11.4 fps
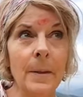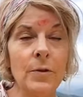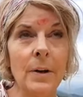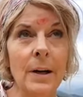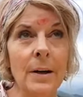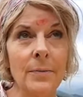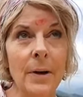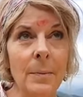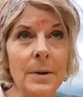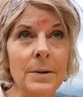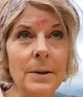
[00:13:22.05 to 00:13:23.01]
Je vais aller à la
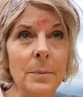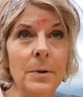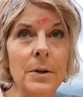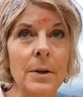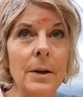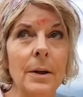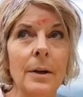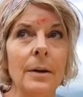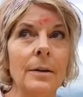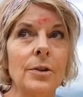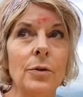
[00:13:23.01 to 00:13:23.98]
pharmacie, puis
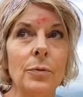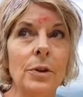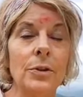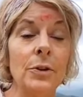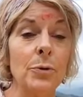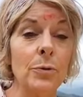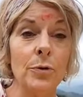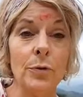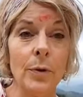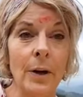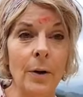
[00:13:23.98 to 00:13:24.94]
j'ai vu des tissus,
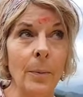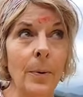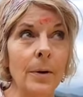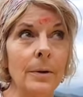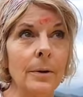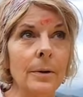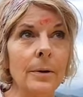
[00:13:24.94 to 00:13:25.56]
je vais aller en prendre.